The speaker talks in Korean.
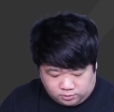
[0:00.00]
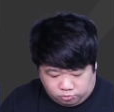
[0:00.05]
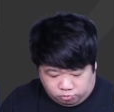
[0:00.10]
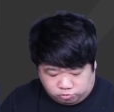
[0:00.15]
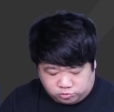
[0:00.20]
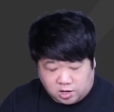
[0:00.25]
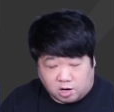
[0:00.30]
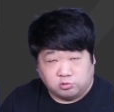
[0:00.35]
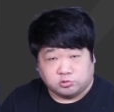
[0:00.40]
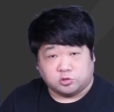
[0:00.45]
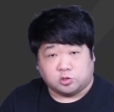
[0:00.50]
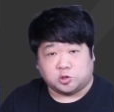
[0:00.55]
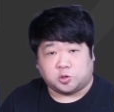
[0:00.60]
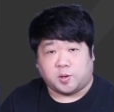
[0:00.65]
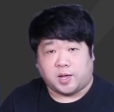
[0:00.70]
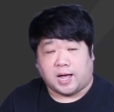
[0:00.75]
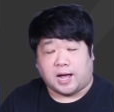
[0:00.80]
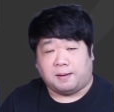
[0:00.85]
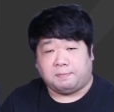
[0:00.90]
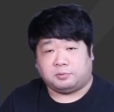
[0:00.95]
유상훈
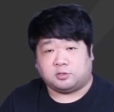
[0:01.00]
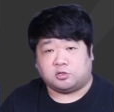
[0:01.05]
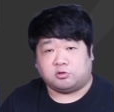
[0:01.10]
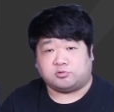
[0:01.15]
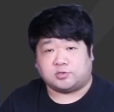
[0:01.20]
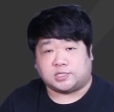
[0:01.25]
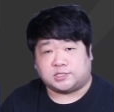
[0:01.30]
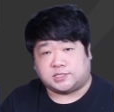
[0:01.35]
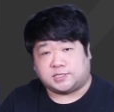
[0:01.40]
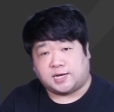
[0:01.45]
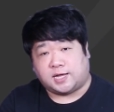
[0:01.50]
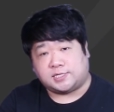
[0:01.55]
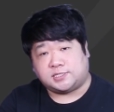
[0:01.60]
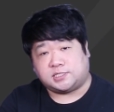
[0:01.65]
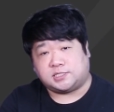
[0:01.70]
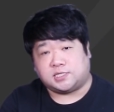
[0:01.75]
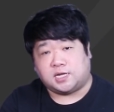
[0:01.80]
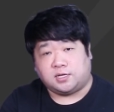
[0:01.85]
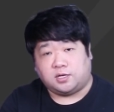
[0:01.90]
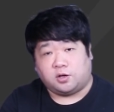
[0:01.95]
선수와 양한민 선수가 지난
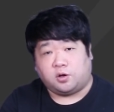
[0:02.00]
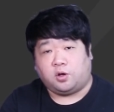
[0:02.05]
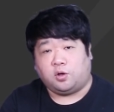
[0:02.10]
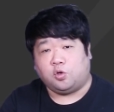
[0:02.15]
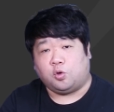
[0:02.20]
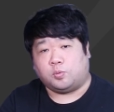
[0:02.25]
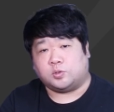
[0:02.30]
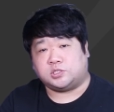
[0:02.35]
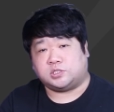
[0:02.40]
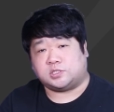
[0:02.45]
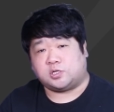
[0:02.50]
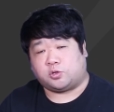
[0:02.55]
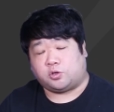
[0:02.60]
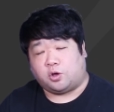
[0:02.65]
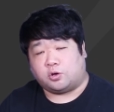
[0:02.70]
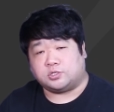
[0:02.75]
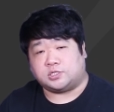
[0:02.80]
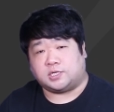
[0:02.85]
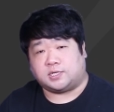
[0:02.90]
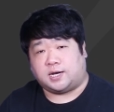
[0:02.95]
시즌에 이어 이번 시즌에
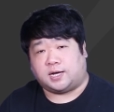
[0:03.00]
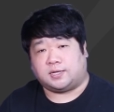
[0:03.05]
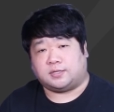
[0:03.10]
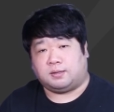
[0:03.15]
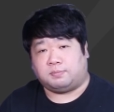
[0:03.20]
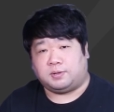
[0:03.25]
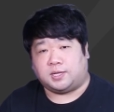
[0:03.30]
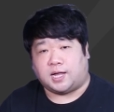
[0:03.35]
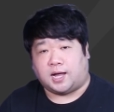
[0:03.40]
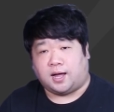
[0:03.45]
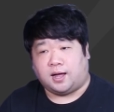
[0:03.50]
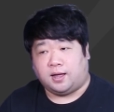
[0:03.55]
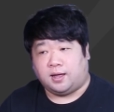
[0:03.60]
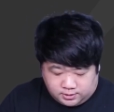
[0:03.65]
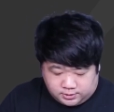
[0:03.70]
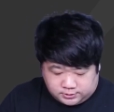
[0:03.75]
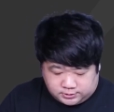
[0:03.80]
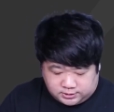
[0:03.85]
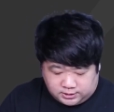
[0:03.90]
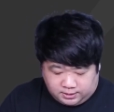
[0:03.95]
경쟁을 하게 됩니다.
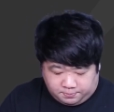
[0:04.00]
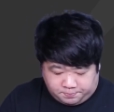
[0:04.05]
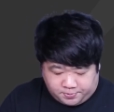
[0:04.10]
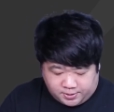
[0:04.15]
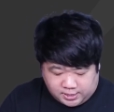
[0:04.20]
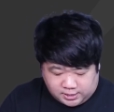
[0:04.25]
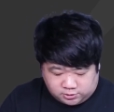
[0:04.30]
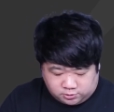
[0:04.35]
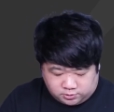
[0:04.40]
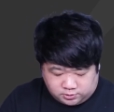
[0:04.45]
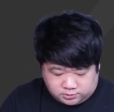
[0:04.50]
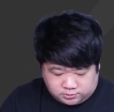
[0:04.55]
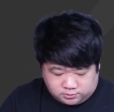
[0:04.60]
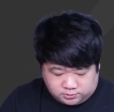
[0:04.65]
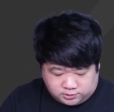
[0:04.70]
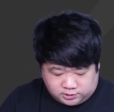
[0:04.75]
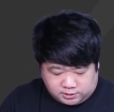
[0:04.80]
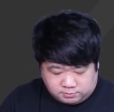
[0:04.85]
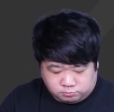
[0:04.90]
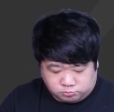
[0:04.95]

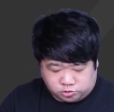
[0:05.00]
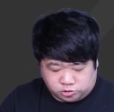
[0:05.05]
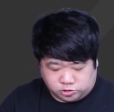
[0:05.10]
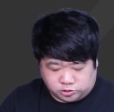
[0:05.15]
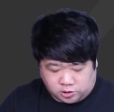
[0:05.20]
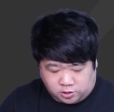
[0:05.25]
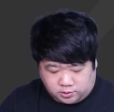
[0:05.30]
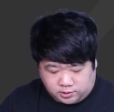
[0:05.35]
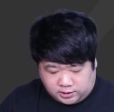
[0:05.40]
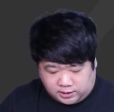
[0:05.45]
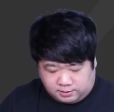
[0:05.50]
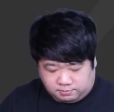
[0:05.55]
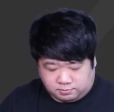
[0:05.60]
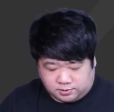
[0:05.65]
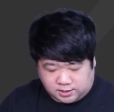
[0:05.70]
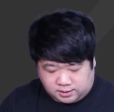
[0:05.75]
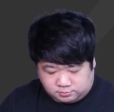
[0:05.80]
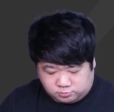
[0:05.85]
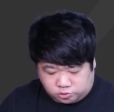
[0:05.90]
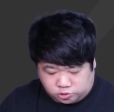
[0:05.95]
3백에서는 김주성,
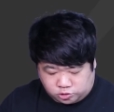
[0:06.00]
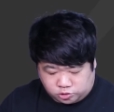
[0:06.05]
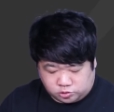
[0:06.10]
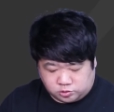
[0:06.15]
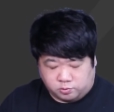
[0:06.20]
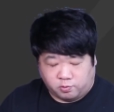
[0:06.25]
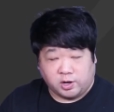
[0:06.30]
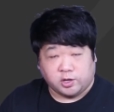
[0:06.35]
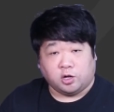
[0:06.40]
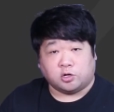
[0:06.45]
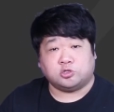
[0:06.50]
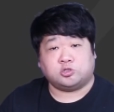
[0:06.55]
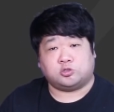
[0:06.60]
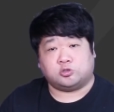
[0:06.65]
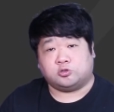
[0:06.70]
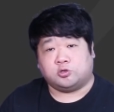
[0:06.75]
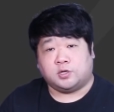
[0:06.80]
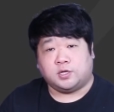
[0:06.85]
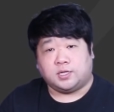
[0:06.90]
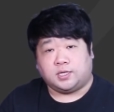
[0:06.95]
김남춘,
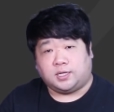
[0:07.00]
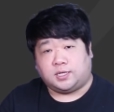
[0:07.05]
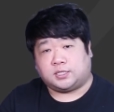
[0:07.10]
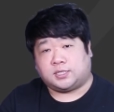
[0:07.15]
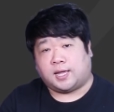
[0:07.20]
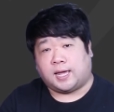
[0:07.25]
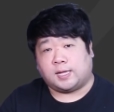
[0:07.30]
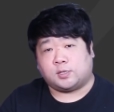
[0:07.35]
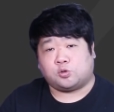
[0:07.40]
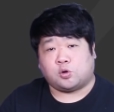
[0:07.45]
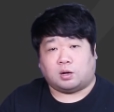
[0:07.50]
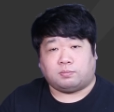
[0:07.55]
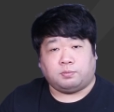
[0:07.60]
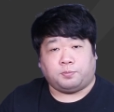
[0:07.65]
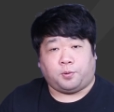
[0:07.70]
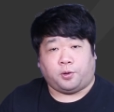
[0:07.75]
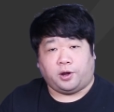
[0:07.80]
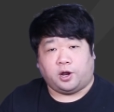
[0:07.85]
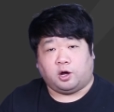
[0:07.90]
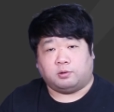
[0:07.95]
황현수 이 세 조합은
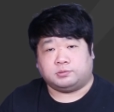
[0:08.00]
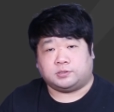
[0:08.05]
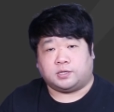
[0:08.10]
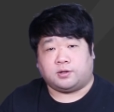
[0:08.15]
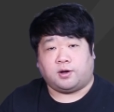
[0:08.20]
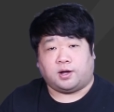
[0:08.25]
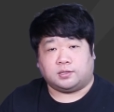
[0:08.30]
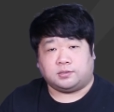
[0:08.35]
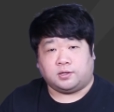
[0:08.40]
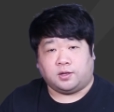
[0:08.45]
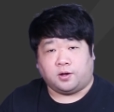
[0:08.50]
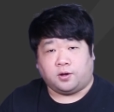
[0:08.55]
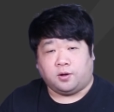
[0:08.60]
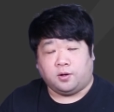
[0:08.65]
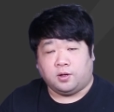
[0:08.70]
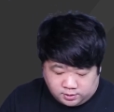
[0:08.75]
변화가 없을 것 같아요.